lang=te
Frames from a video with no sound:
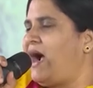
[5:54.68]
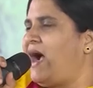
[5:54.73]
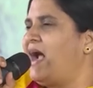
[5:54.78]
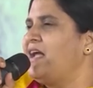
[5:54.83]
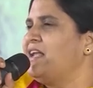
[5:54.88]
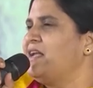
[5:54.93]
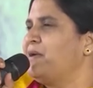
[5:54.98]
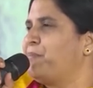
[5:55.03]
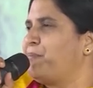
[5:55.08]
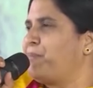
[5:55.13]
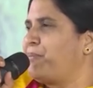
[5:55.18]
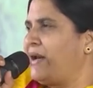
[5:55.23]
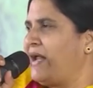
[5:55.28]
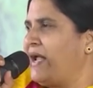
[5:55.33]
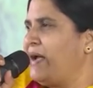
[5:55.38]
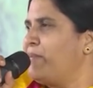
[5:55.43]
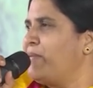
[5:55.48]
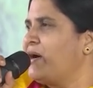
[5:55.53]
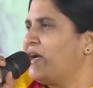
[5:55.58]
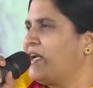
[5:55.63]
ఆయన
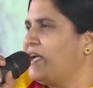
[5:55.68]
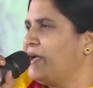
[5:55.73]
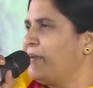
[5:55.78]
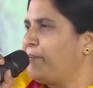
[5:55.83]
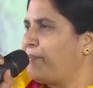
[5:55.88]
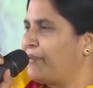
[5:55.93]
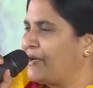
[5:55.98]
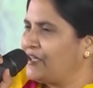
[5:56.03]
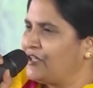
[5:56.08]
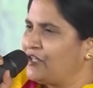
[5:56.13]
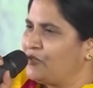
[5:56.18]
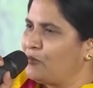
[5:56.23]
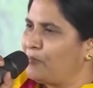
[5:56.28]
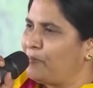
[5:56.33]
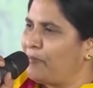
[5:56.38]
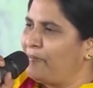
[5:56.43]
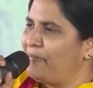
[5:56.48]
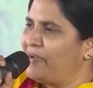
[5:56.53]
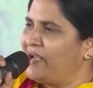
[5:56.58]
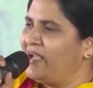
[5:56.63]
ప్రేమకి
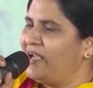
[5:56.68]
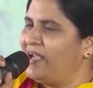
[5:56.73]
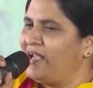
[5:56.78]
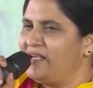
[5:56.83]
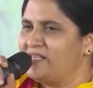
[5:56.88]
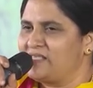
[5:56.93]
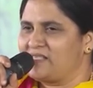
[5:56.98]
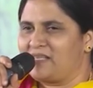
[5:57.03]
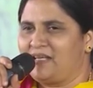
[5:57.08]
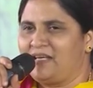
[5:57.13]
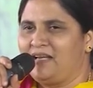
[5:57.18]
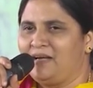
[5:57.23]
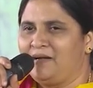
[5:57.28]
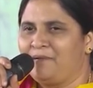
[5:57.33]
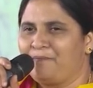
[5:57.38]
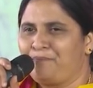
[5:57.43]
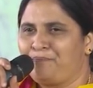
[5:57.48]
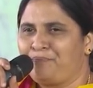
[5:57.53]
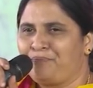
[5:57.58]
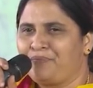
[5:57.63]
ప్రతిరూపమే ఏసయ్య
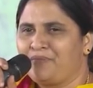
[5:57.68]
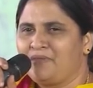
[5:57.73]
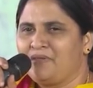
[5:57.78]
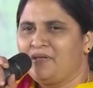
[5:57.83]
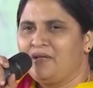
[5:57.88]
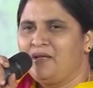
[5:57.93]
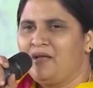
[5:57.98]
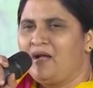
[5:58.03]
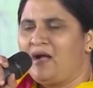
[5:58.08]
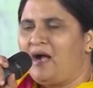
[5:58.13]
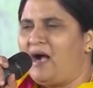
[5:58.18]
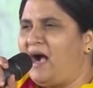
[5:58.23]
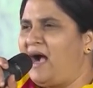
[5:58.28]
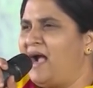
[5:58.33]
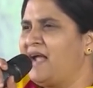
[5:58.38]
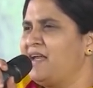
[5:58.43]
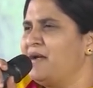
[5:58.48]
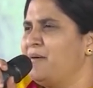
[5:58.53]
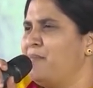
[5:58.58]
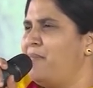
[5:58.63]

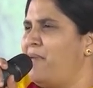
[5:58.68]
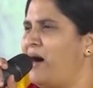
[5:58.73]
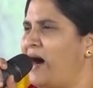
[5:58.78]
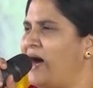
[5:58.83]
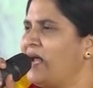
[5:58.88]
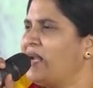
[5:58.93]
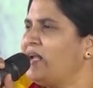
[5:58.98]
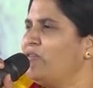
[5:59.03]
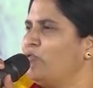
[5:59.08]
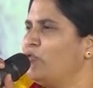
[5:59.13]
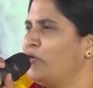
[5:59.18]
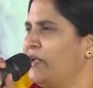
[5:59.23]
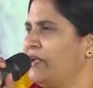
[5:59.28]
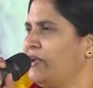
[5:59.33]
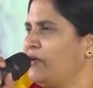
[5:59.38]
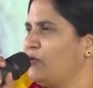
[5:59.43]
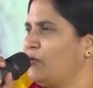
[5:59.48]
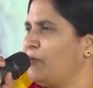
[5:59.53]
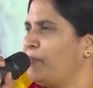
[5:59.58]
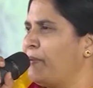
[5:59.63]
ఆయన మానవుని
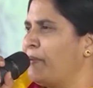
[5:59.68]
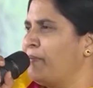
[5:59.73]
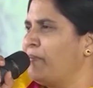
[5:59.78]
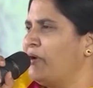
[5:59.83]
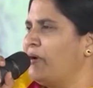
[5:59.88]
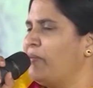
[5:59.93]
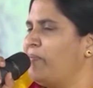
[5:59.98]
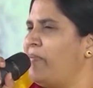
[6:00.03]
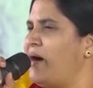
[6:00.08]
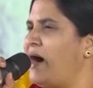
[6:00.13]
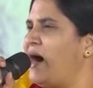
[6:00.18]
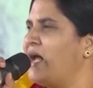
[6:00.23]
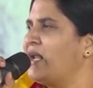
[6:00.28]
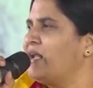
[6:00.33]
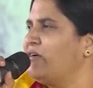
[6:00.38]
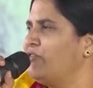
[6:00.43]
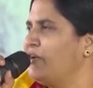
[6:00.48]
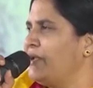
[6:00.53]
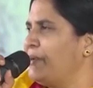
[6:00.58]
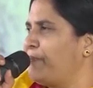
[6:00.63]
రూపంలో
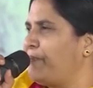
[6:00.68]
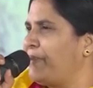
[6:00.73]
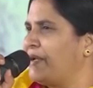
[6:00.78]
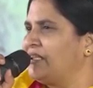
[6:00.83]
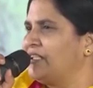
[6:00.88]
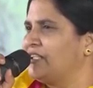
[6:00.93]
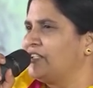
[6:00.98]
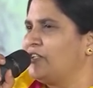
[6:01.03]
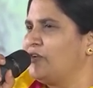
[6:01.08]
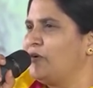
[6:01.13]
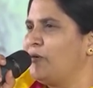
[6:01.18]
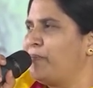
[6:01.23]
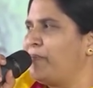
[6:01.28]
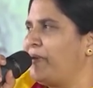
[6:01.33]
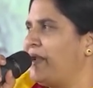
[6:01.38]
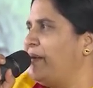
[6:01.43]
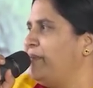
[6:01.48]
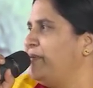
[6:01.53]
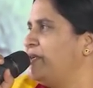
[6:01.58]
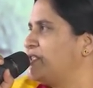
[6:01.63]
మానవుని పద్ధతిలో
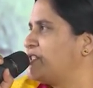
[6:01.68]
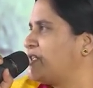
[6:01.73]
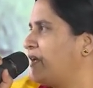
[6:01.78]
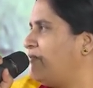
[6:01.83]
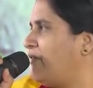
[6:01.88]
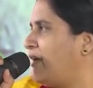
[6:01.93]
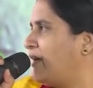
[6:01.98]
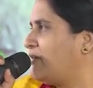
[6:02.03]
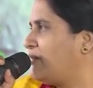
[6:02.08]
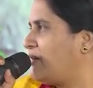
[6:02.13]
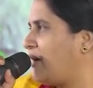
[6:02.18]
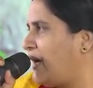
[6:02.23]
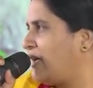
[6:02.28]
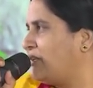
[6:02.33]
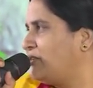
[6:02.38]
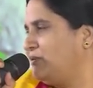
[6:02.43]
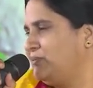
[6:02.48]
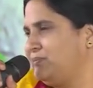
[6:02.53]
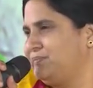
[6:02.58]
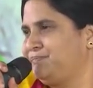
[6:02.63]
ప్రేమించేవాడు
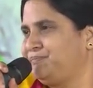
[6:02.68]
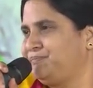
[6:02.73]
కాదు